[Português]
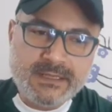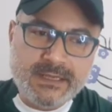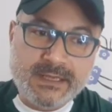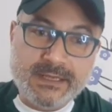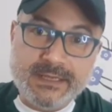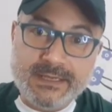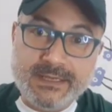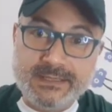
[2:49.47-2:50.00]

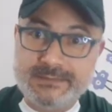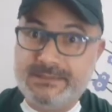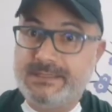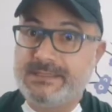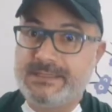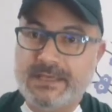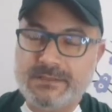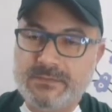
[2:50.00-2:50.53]
É,
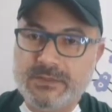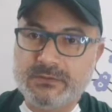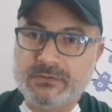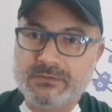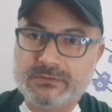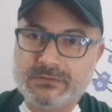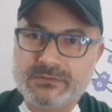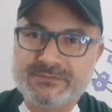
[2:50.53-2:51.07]
seis
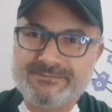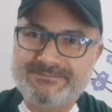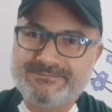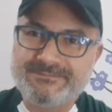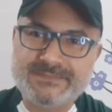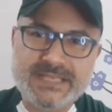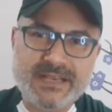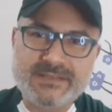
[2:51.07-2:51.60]
minutos,
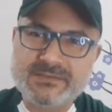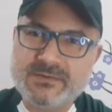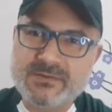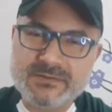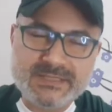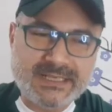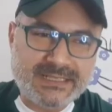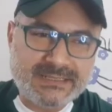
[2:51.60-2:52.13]
Três
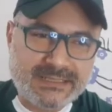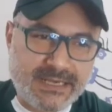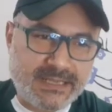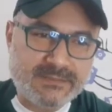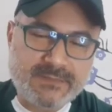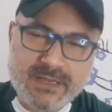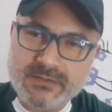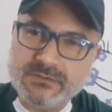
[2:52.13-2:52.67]
gols, cara.
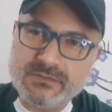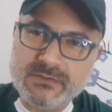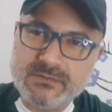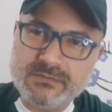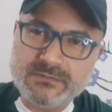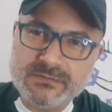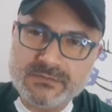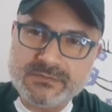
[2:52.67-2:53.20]
Três belos
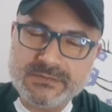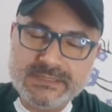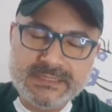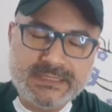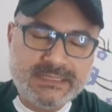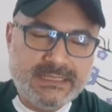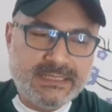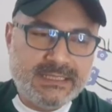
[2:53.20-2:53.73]
gols.
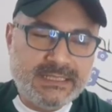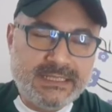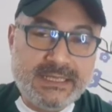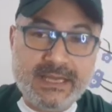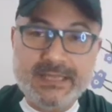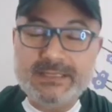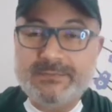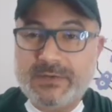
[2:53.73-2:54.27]
E
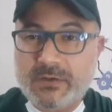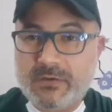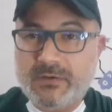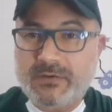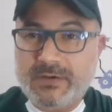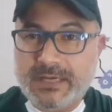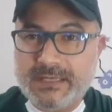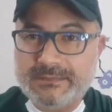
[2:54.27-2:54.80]
ainda para
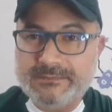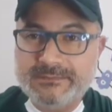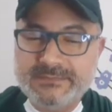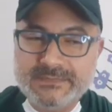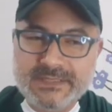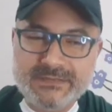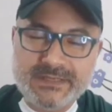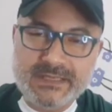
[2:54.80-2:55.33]
coroar,
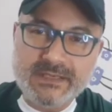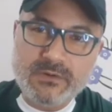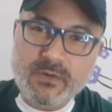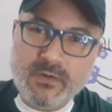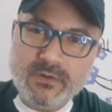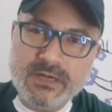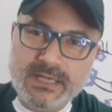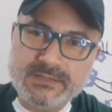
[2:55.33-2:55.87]
teve aquele
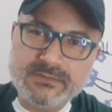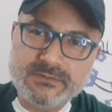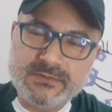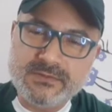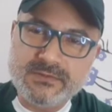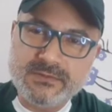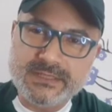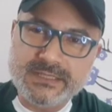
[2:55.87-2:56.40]
golaço do
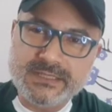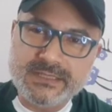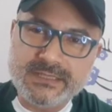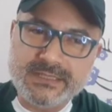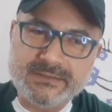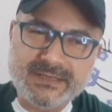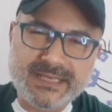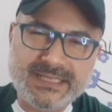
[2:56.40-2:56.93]
Rony, né,
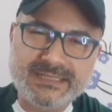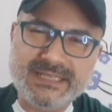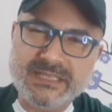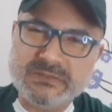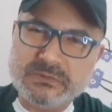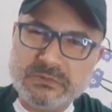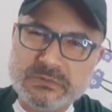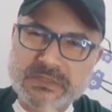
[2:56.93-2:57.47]
cara? O cara
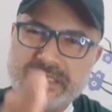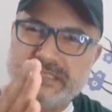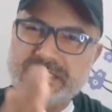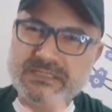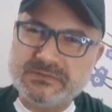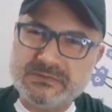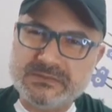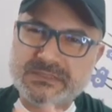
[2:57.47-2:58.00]
tentou, o cara
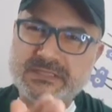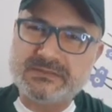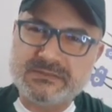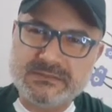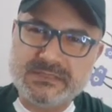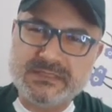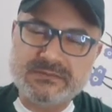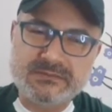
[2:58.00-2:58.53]
tentou,
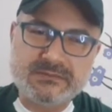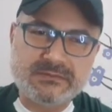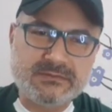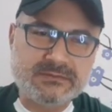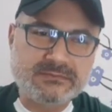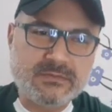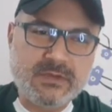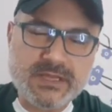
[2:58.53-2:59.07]
tentou,
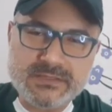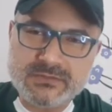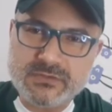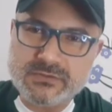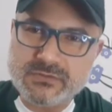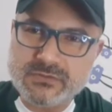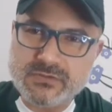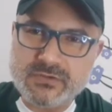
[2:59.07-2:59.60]
tentou. Quase
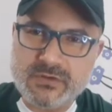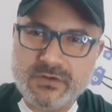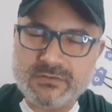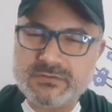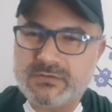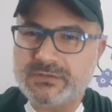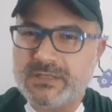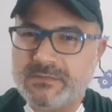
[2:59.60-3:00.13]
todos os
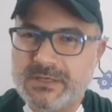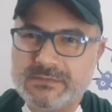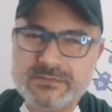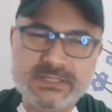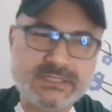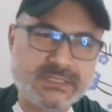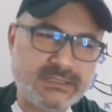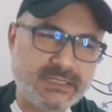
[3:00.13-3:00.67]
jogos. Ontem mesmo
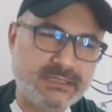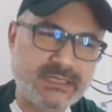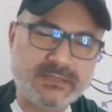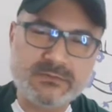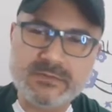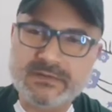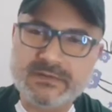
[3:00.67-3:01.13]
já tinha tentado uma